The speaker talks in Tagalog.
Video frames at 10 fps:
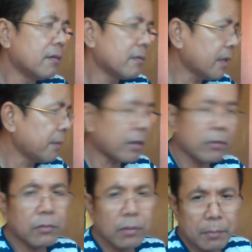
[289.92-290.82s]
Okay,
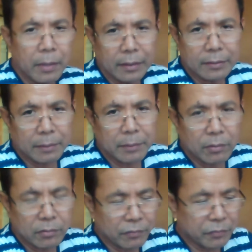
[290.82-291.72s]
marunong ko ba? Sabi
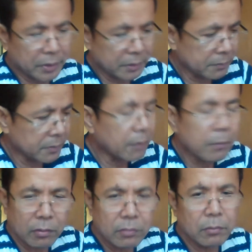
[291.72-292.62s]
ko, confirm. Yan,
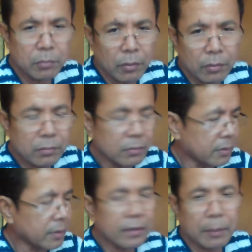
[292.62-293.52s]
marunong po
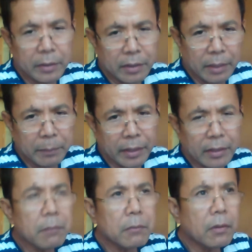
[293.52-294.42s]
ako. Sabi ng
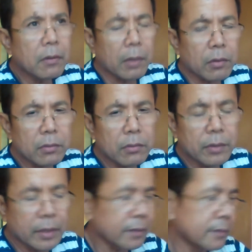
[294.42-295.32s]
kaibigan niya, oh, marunong ko
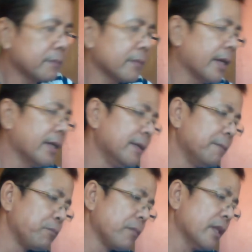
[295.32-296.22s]
yan.
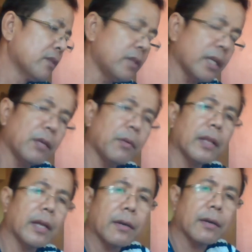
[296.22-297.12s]
So,
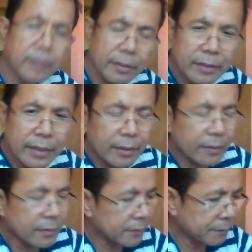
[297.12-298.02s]
nagtiwala ako sa skill.
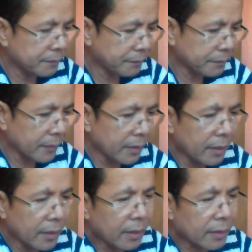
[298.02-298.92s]

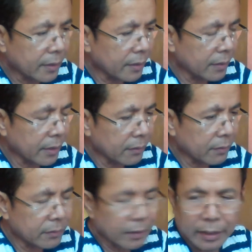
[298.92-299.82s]
And then later,
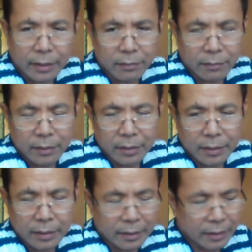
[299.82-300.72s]
no, nung, nung
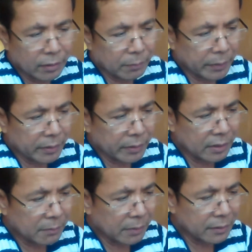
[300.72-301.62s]
uh, inumpisa
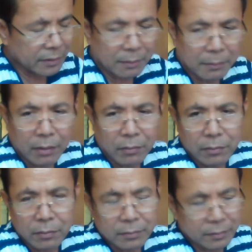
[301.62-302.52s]
niya
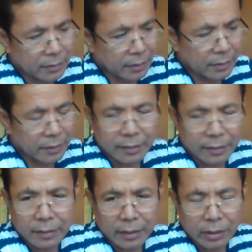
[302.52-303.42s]
magtrabaho, is
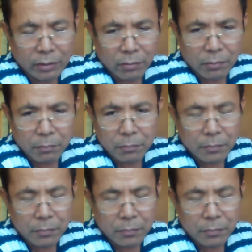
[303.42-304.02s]
nakita ko,